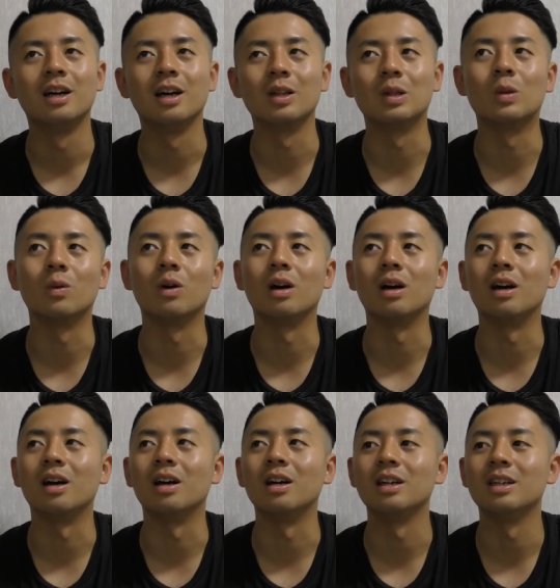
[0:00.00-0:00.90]
あと
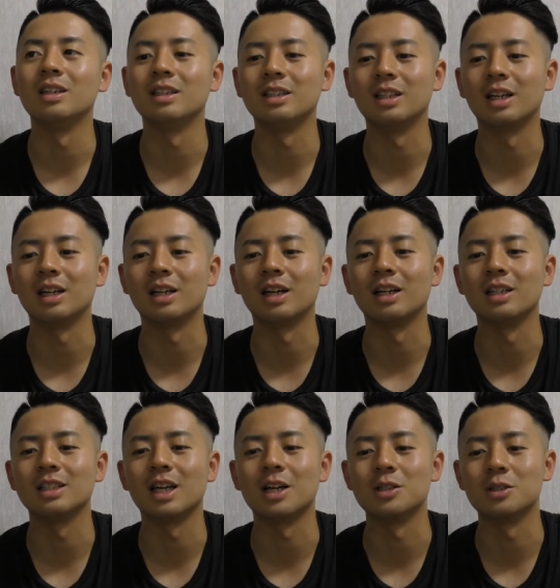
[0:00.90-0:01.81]
はなんか
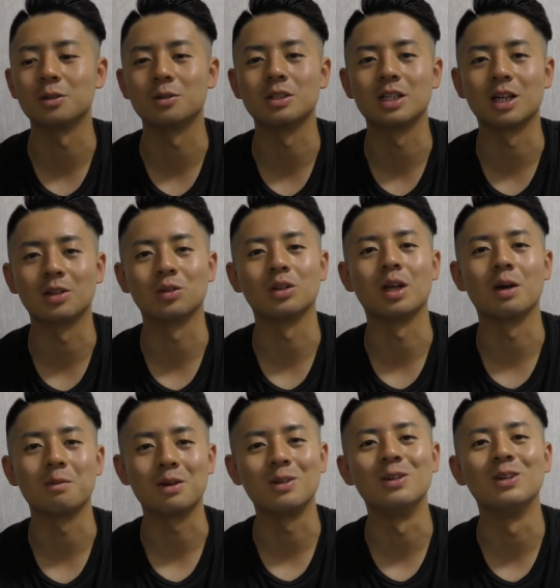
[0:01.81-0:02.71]
3食ちゃんと
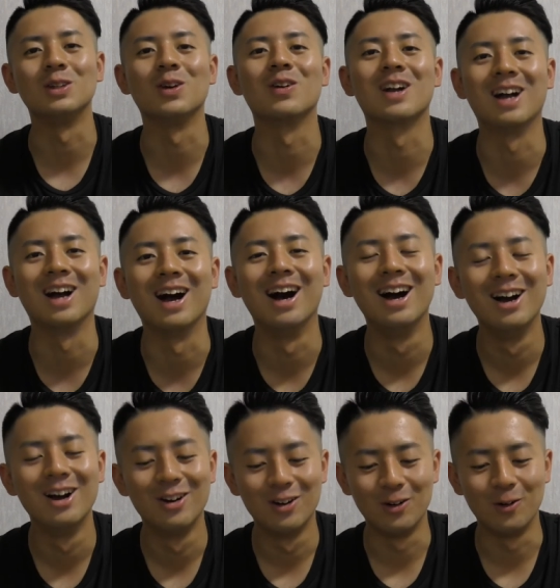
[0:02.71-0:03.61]
食べるとか
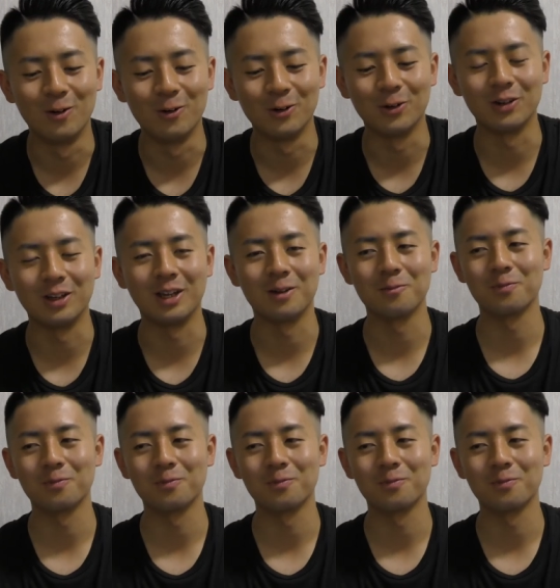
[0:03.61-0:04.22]
お風呂に